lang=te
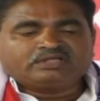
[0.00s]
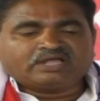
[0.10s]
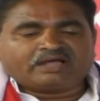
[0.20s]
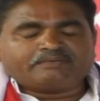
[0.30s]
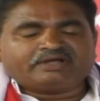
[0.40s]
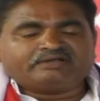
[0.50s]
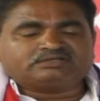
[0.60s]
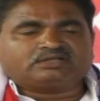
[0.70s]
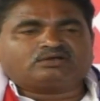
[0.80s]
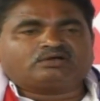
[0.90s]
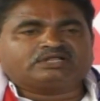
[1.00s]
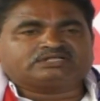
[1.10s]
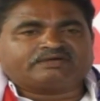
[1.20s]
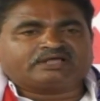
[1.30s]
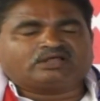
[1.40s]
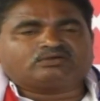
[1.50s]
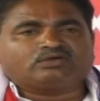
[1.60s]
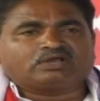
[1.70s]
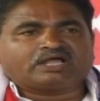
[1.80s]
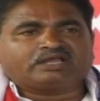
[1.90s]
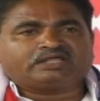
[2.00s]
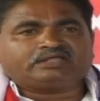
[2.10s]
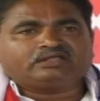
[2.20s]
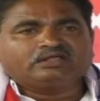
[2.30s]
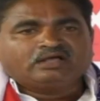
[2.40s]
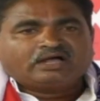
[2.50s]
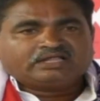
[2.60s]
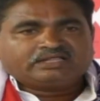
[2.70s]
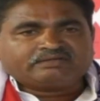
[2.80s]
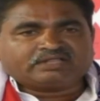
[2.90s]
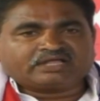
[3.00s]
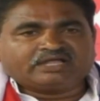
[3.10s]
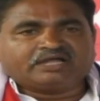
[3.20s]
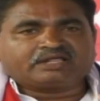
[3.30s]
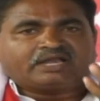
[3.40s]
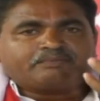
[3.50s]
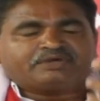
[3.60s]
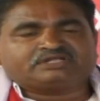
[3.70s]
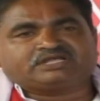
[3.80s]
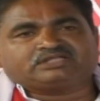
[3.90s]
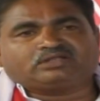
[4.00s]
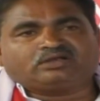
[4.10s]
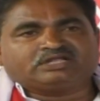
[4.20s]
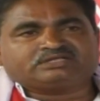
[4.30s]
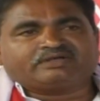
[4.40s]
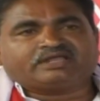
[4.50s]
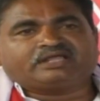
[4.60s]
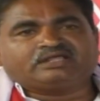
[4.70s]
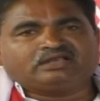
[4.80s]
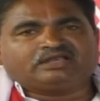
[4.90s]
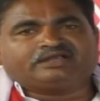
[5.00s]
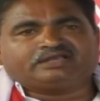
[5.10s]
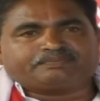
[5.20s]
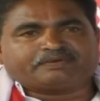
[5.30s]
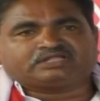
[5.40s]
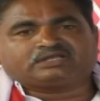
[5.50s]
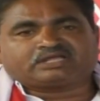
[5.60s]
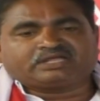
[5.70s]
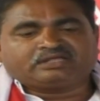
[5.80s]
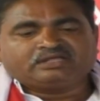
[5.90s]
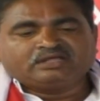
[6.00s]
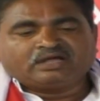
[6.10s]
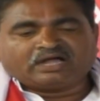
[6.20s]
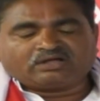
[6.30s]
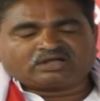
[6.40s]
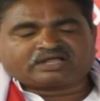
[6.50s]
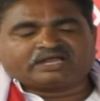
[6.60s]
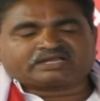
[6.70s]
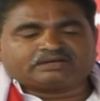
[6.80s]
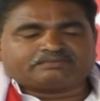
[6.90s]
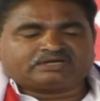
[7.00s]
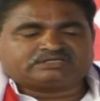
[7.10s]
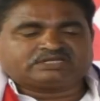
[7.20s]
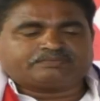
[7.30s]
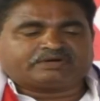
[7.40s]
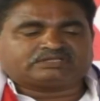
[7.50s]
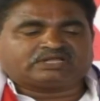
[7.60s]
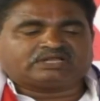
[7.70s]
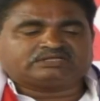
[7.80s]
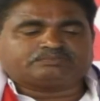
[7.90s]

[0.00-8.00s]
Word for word: యాభై డివిజన్లో నిజమైన అర్హులు కానీ అదేవిధంగా ఏడు గ్రామ పంచాయతీలో నిజమైన ఇల్లు లేని నిరుపేదలకి ఆ యొక్క కార్యక్రమాన్ని చేపెడతానని